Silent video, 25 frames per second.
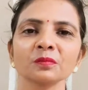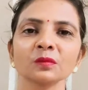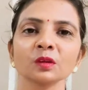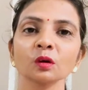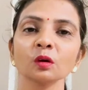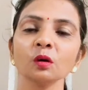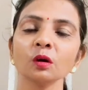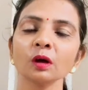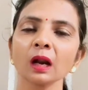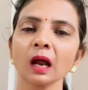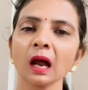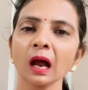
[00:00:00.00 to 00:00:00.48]

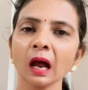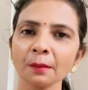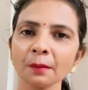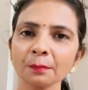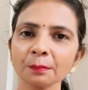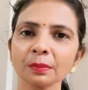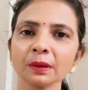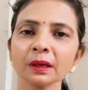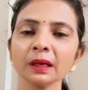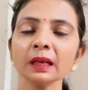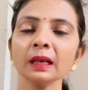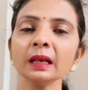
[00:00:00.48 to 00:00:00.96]
और
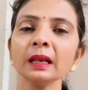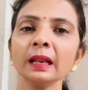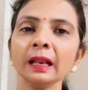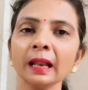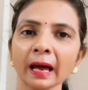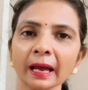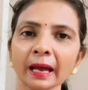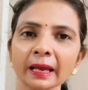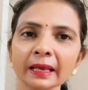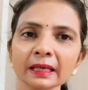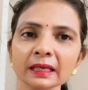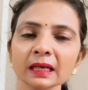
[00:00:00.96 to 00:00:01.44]
आपके
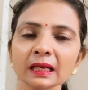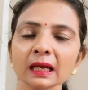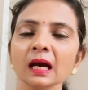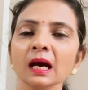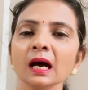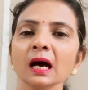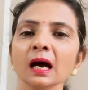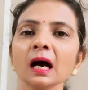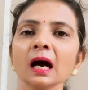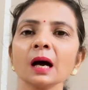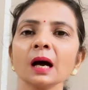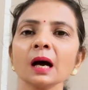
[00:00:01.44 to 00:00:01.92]
लाइक
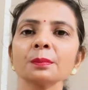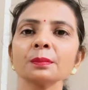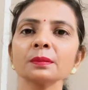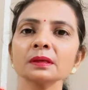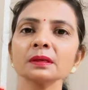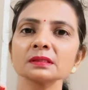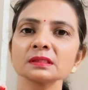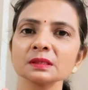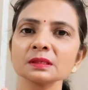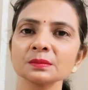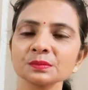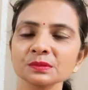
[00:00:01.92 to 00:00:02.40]
आपका
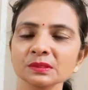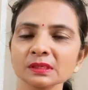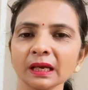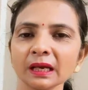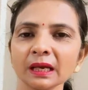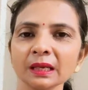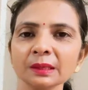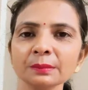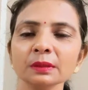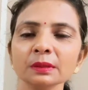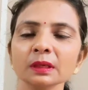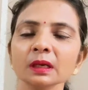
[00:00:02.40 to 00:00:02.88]

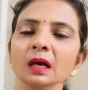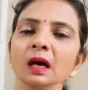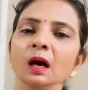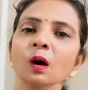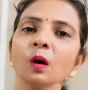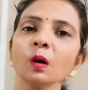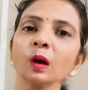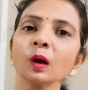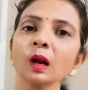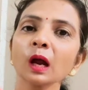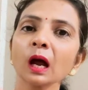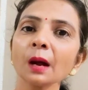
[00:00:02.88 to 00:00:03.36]
सब्सक्राइब
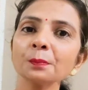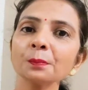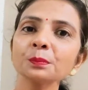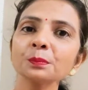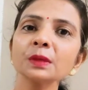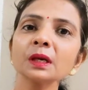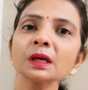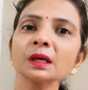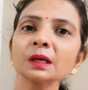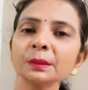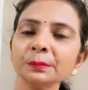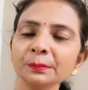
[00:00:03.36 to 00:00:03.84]
और आपके
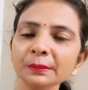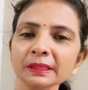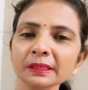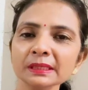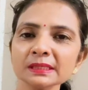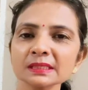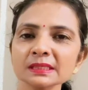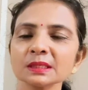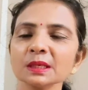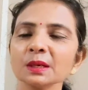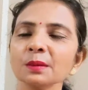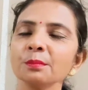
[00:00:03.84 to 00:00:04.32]

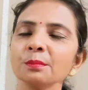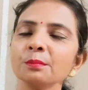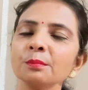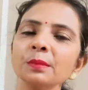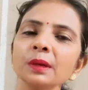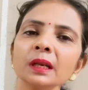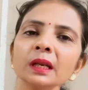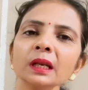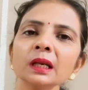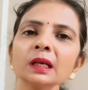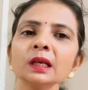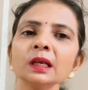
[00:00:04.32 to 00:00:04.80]
कमेंट्स
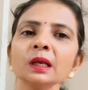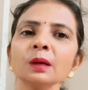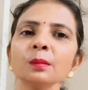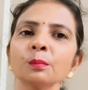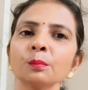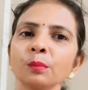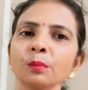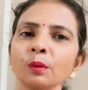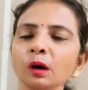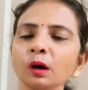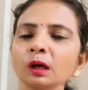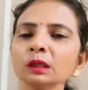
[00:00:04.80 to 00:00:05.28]
मेरे लिए
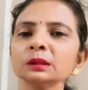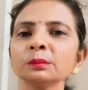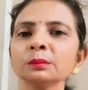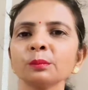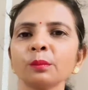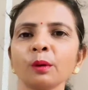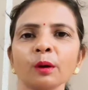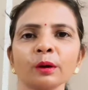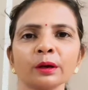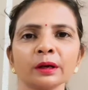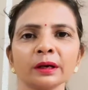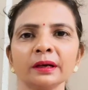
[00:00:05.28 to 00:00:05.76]
बहुत
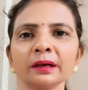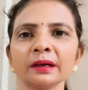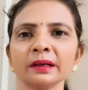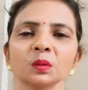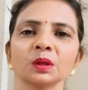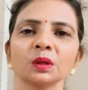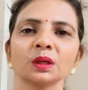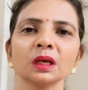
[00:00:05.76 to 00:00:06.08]
इंपॉर्टेंट है